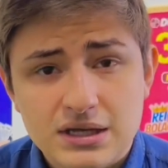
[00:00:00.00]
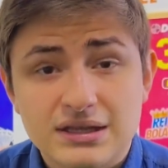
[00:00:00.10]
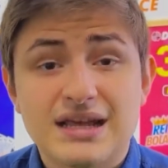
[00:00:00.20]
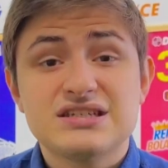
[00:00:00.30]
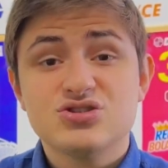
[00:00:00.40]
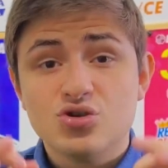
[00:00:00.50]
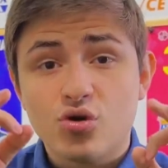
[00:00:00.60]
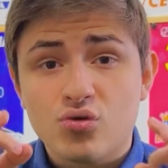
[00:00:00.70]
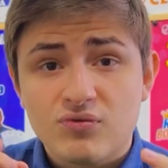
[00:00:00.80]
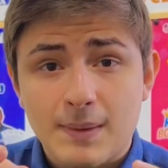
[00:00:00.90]
Nesse
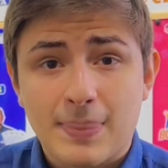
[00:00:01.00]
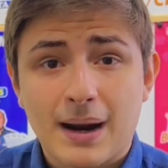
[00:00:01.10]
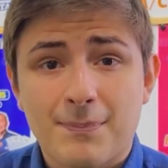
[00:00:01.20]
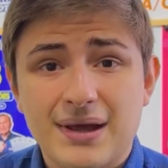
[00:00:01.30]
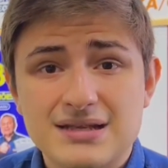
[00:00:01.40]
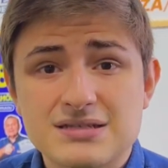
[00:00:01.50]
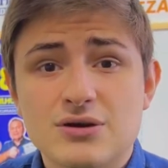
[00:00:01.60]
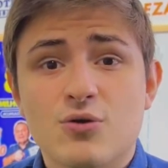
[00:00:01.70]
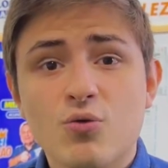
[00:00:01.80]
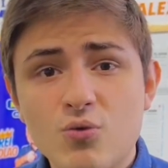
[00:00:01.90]
jogo, vai é para apenas
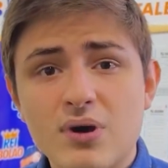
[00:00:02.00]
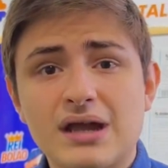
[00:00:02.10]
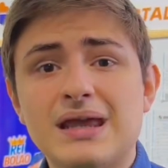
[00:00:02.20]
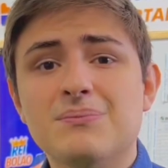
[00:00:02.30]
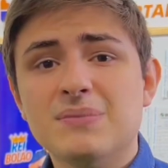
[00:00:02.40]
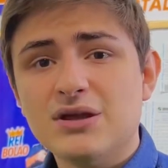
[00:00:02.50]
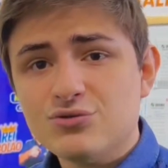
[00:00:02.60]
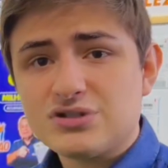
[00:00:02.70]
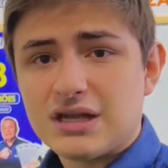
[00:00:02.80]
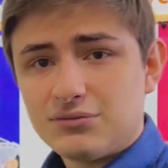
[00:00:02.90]
uma em
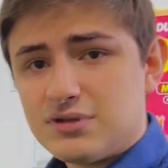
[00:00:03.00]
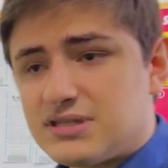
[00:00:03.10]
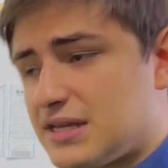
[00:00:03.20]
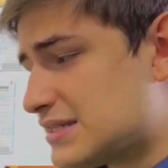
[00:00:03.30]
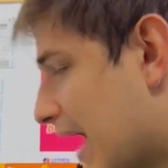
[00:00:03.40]
1106